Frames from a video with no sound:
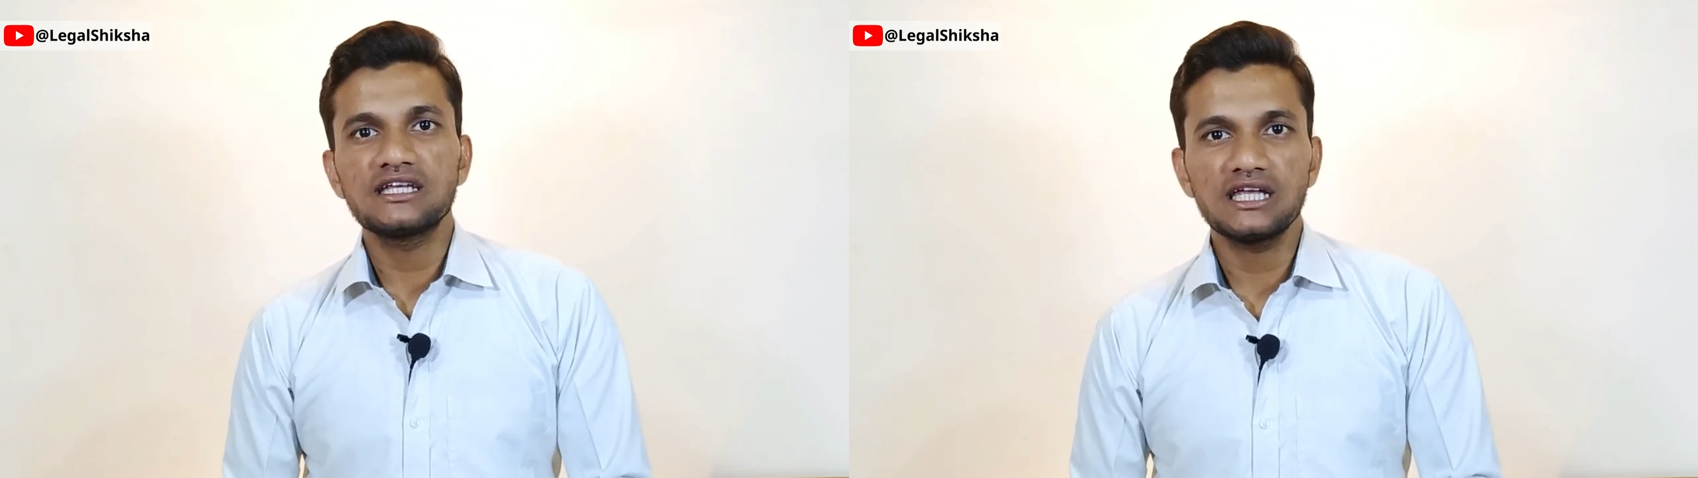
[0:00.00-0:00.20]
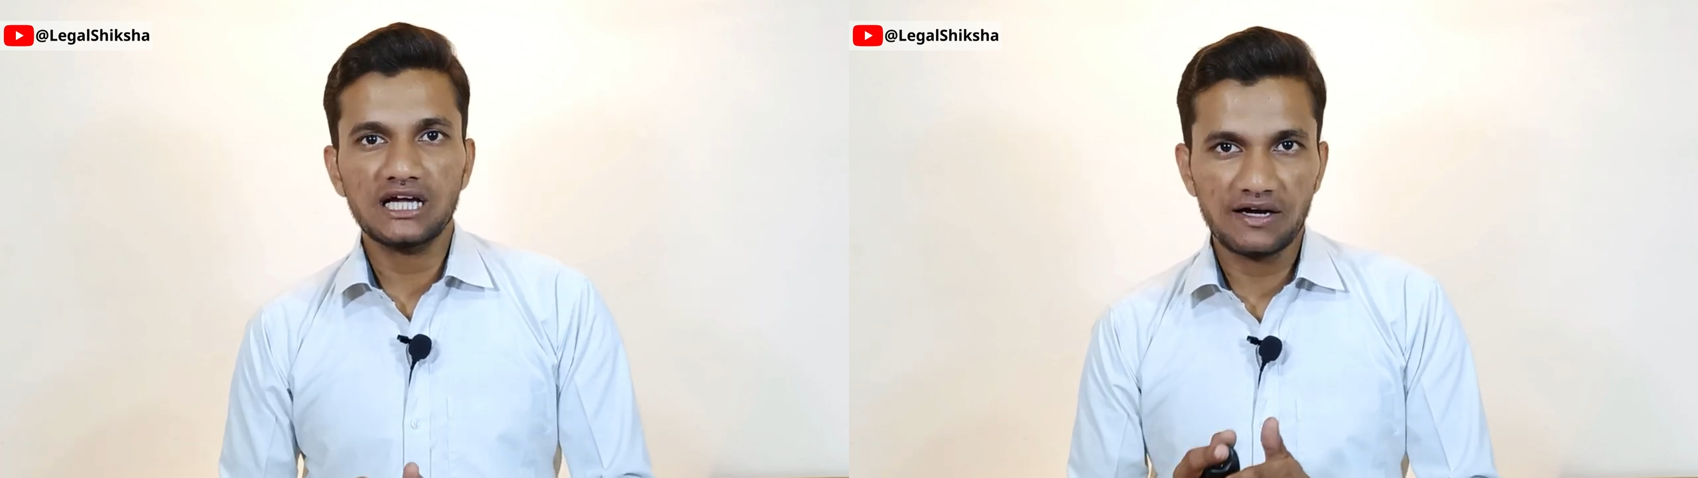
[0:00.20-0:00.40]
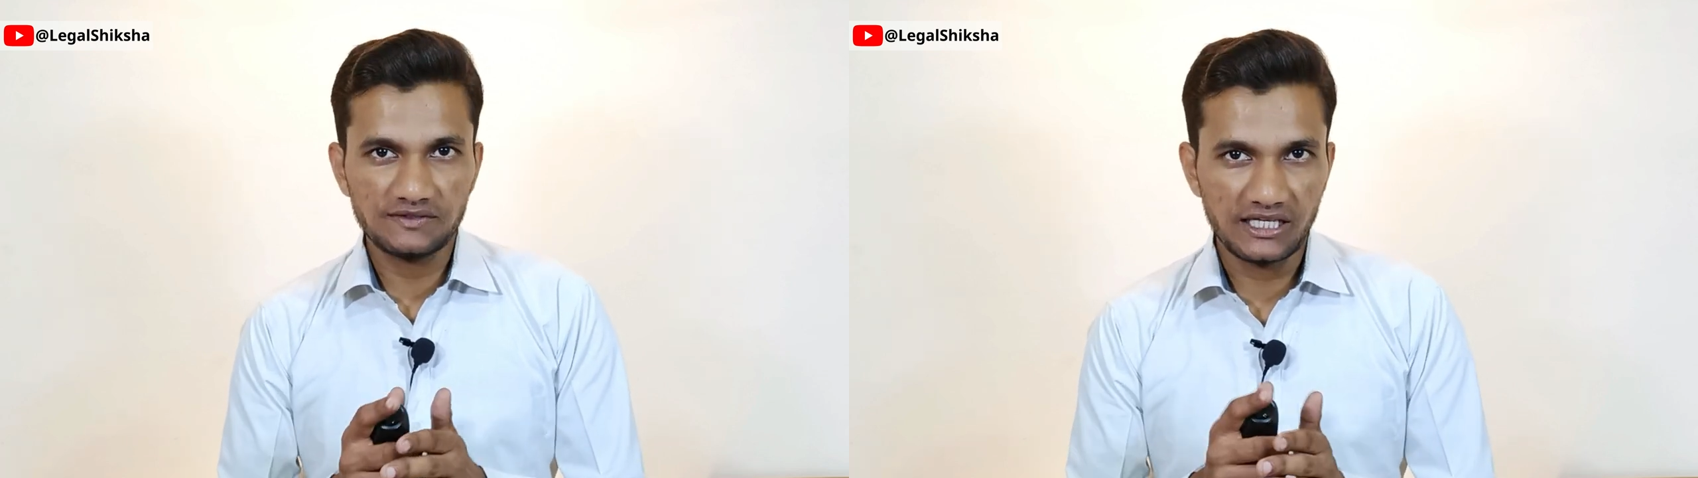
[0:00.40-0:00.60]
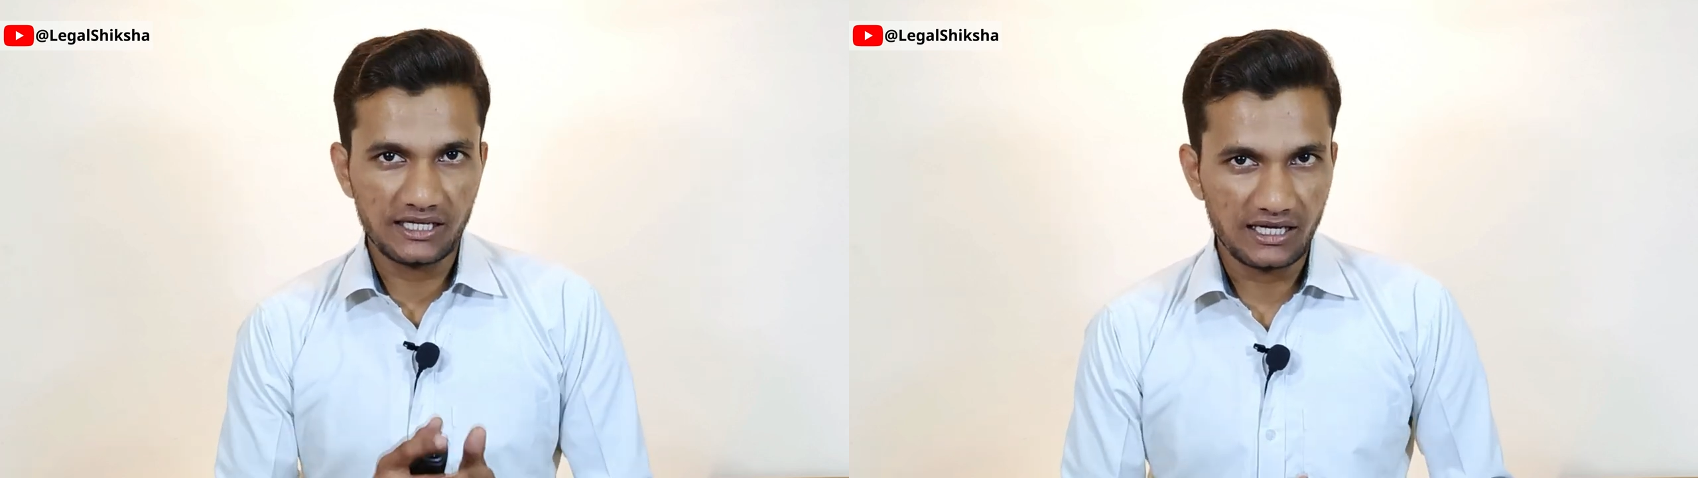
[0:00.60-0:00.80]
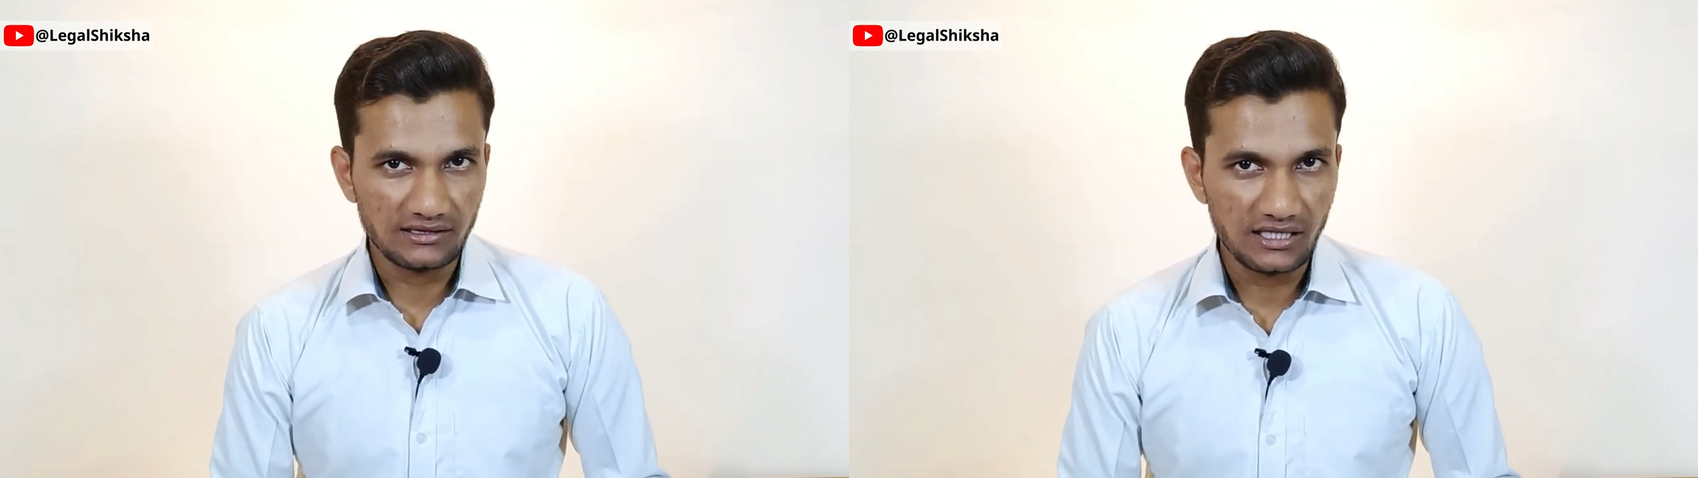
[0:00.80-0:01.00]
दिन की
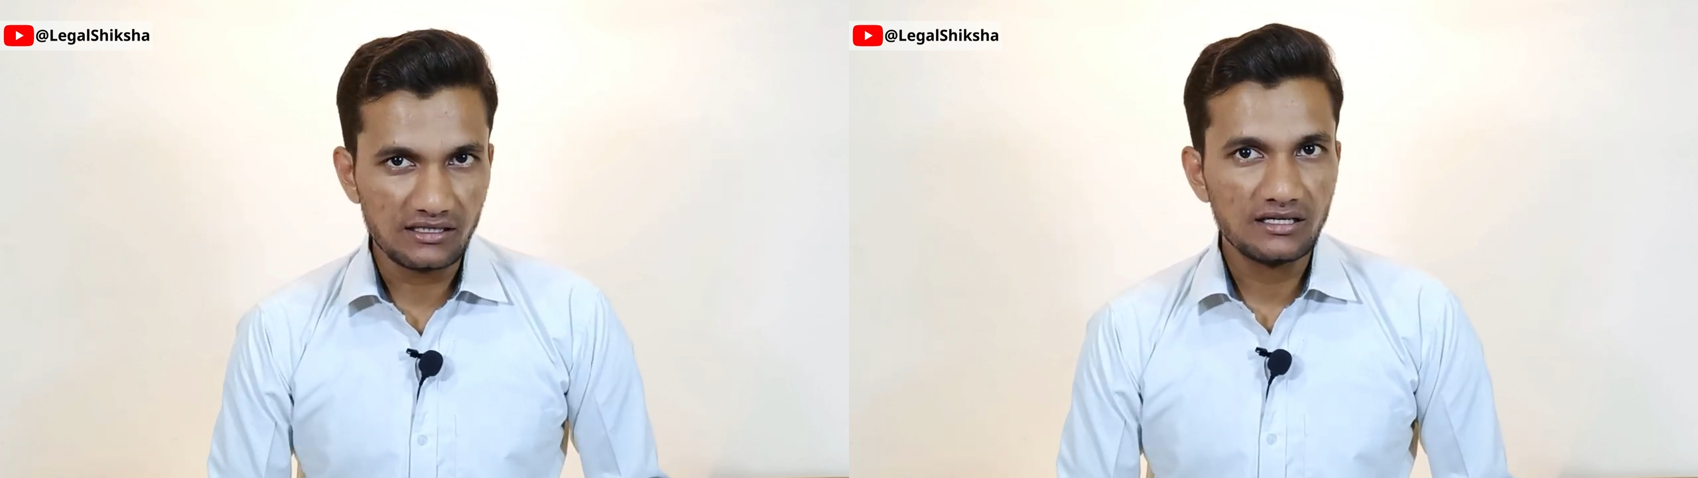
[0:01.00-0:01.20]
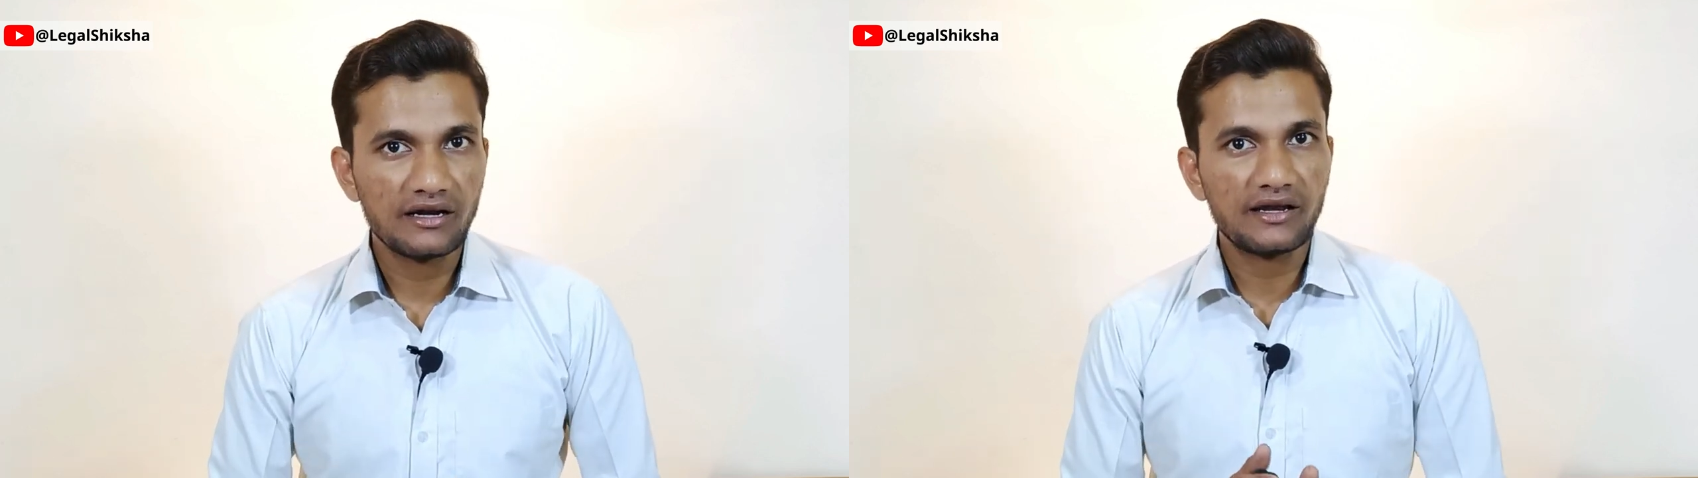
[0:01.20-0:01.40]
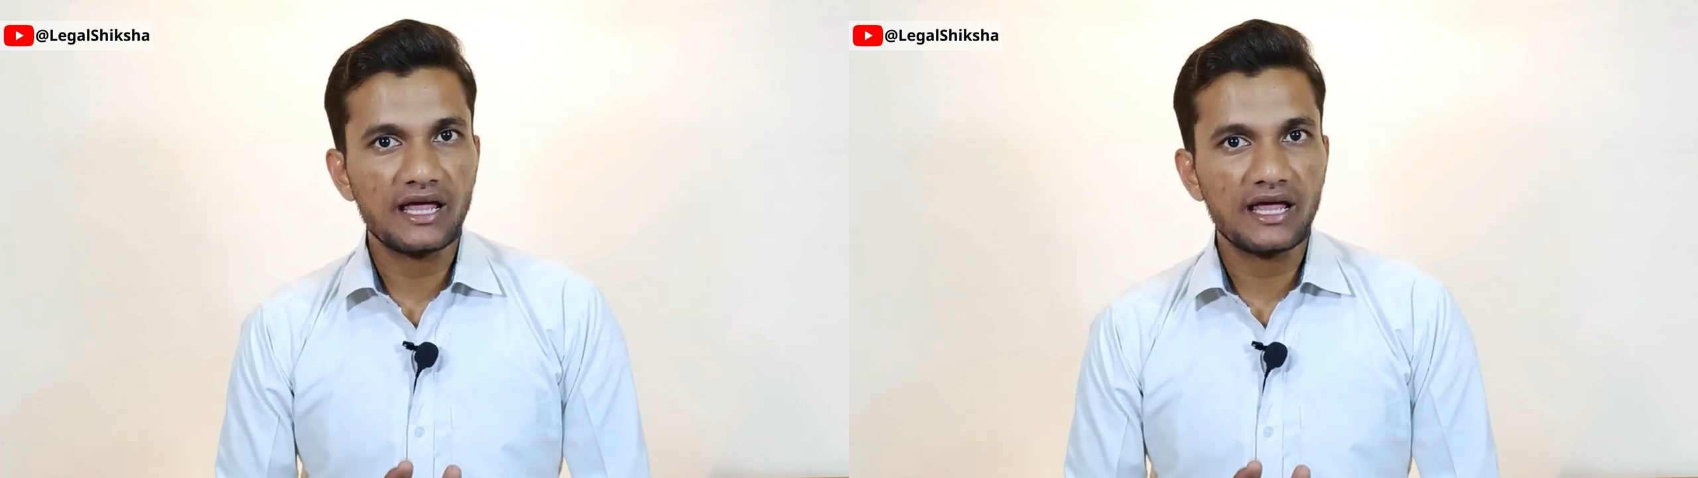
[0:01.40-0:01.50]
अवधि के अंदर